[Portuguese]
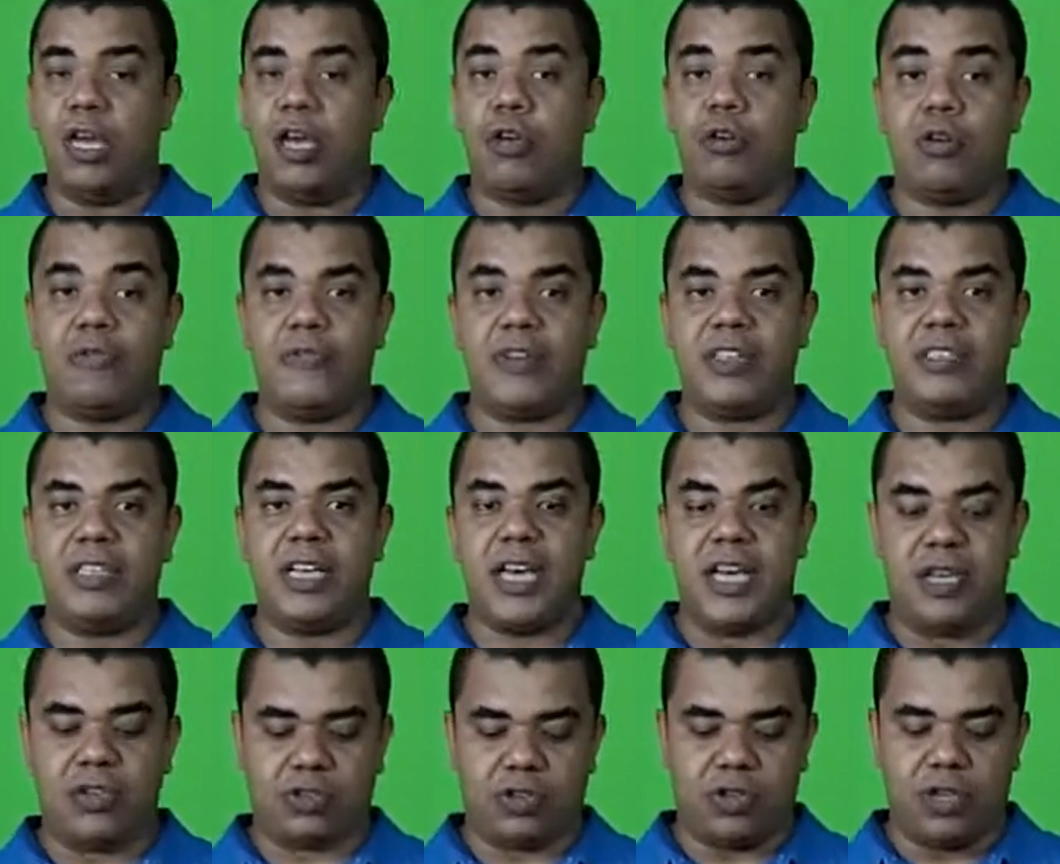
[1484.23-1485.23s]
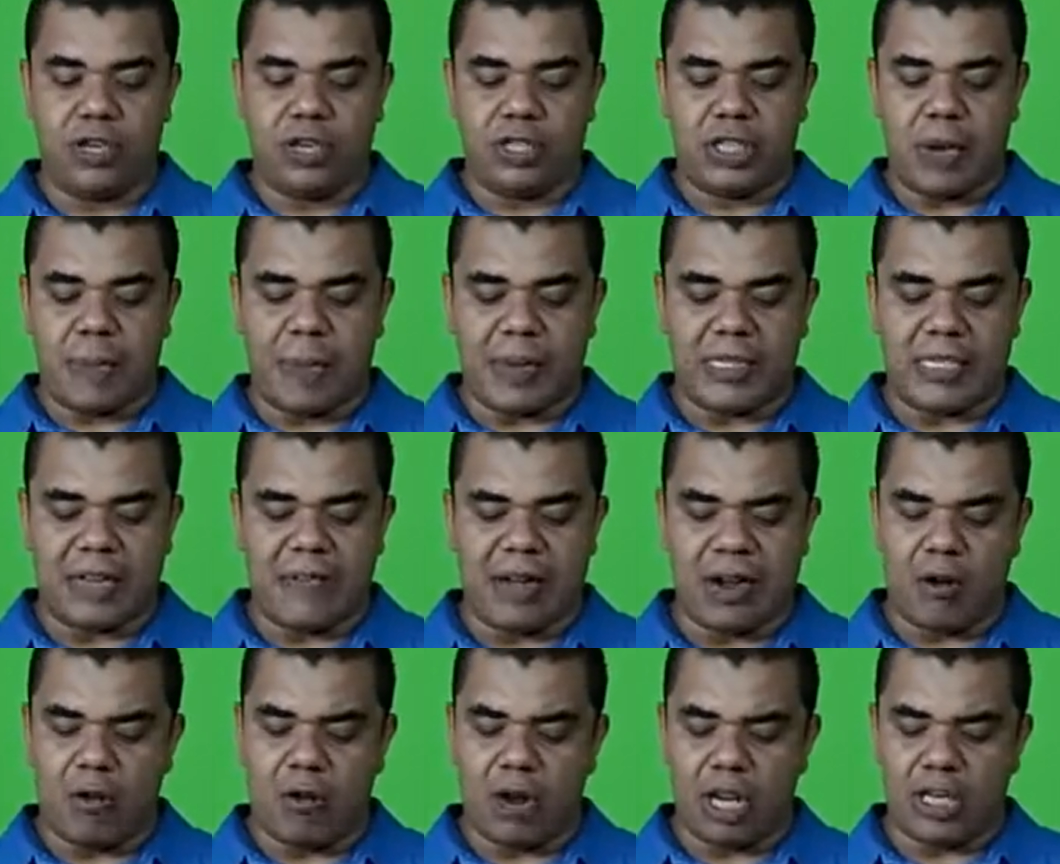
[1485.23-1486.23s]
Eu não fazia isso já
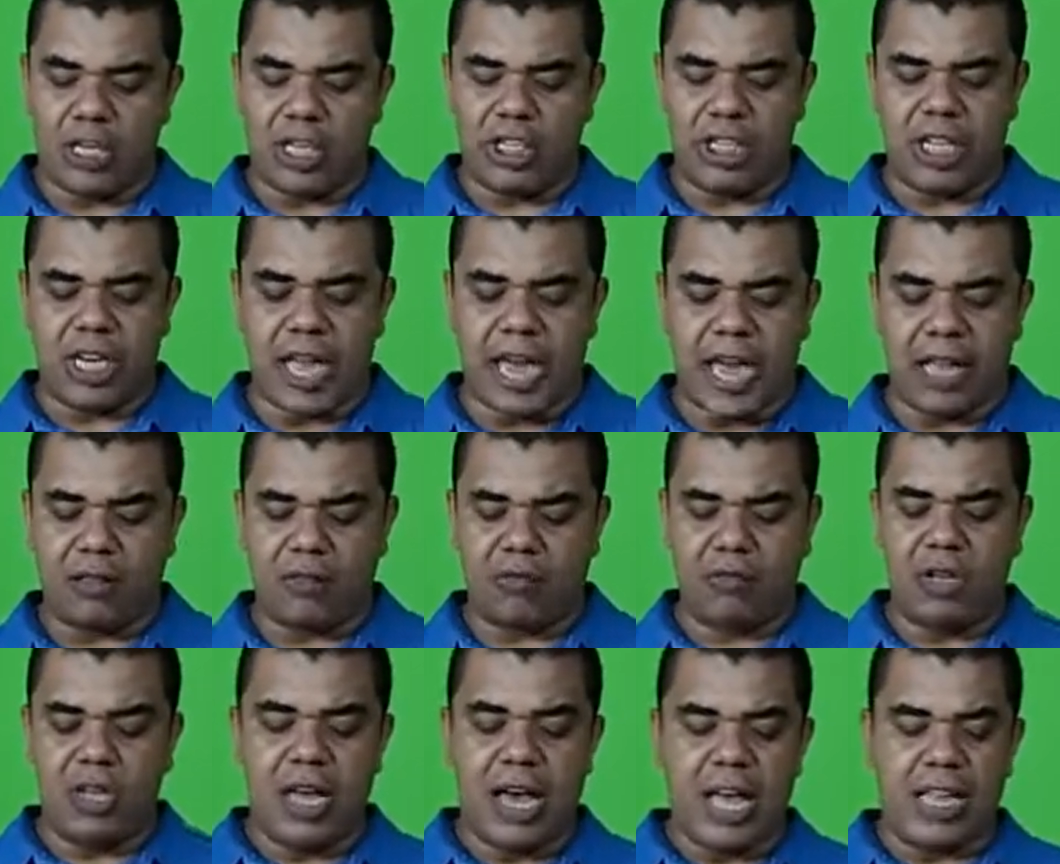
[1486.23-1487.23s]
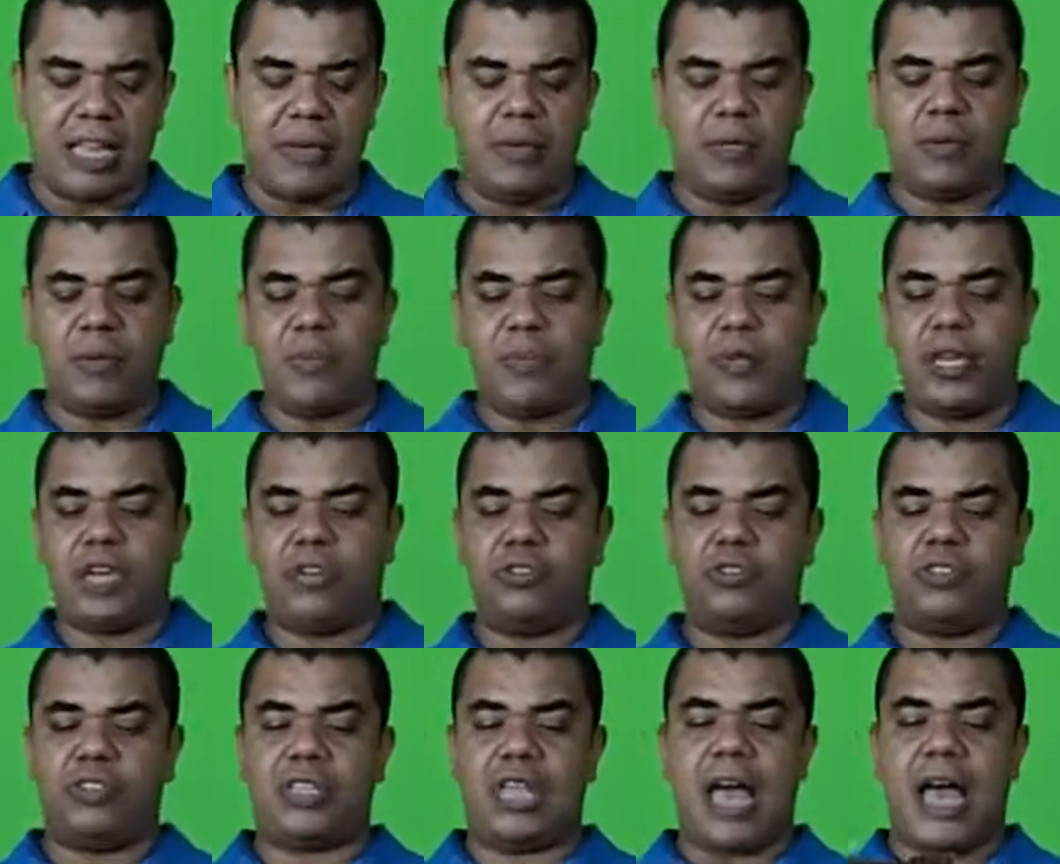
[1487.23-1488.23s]
passava a cola já direto, até mesmo para poder
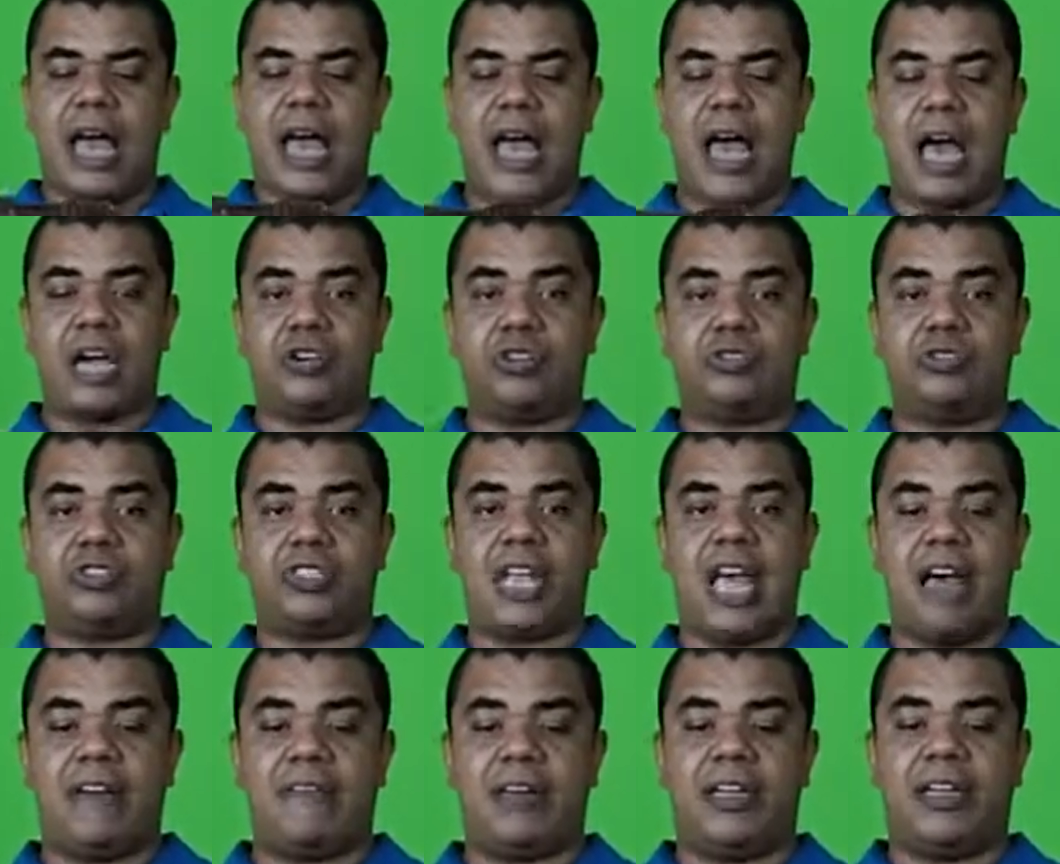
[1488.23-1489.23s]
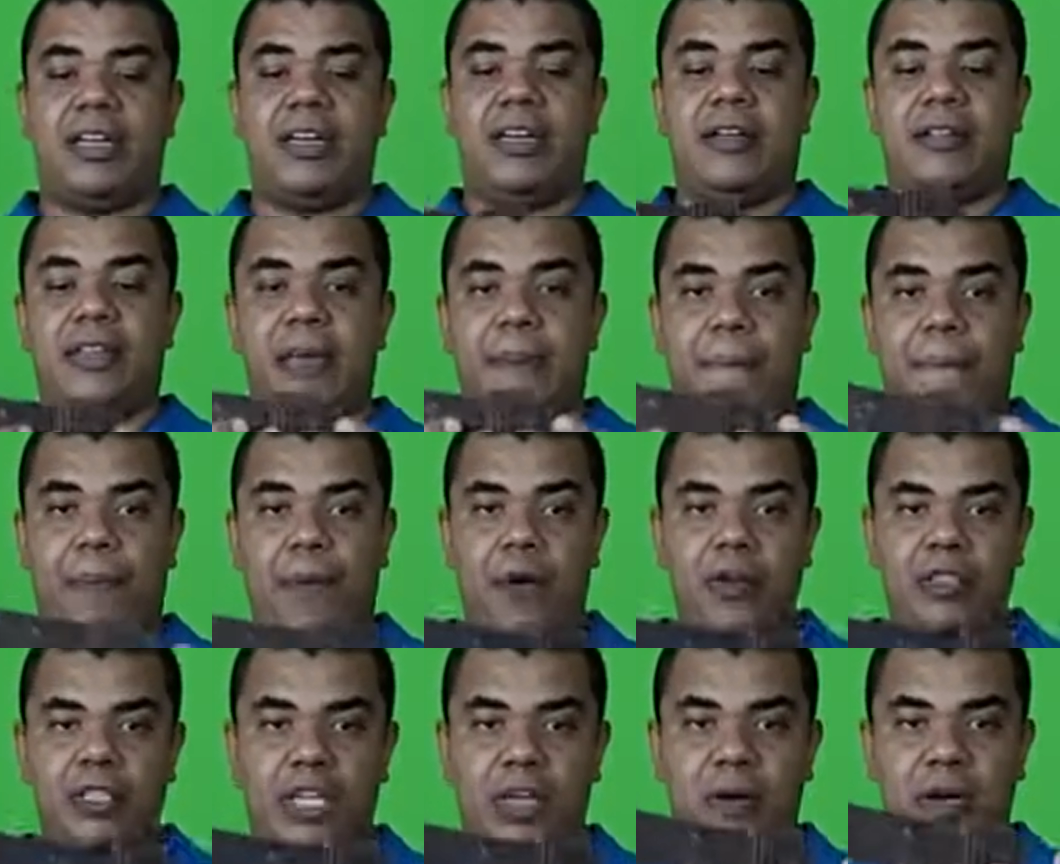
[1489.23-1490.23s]
ajustar, ajustava.
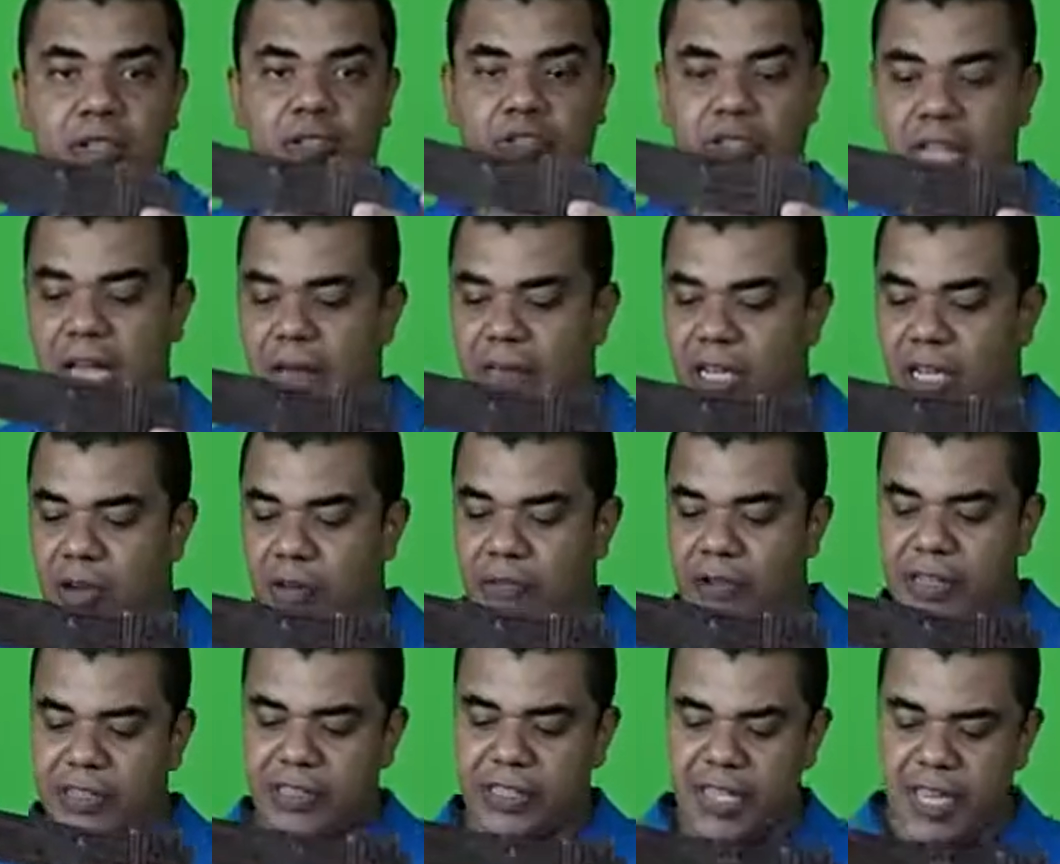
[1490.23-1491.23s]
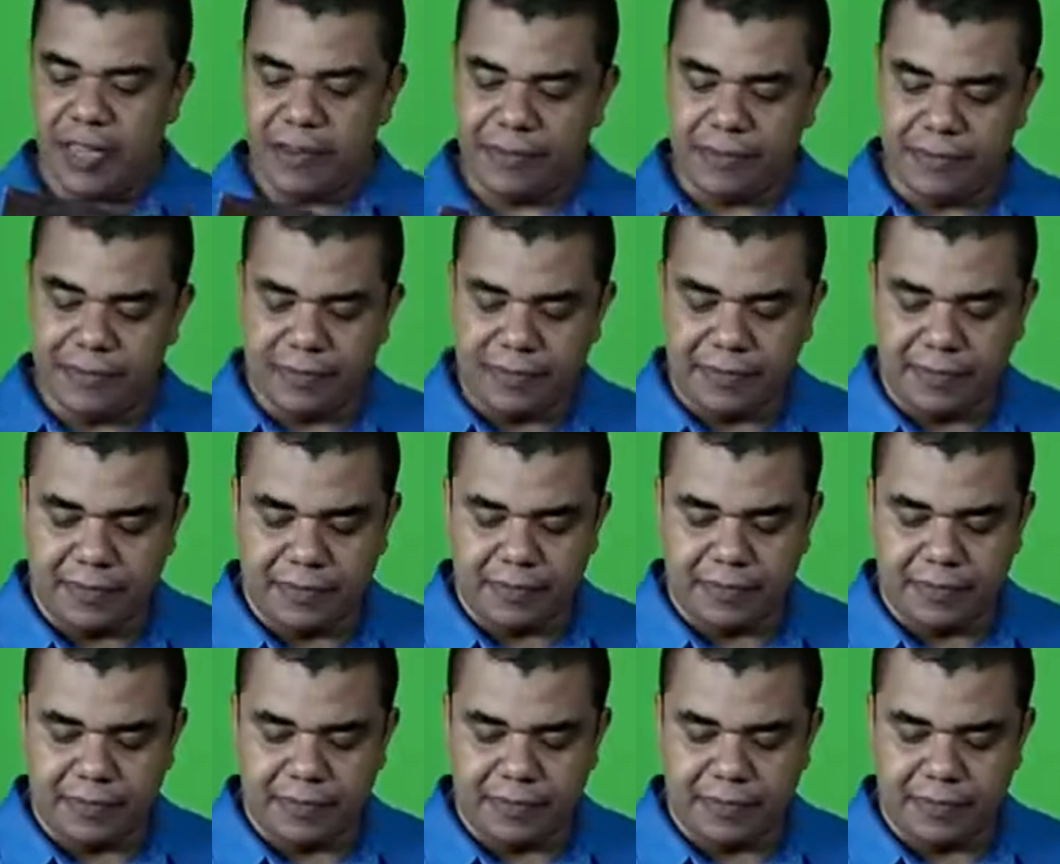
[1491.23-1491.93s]
Depois que eu ajustava, o que, que eu fazia?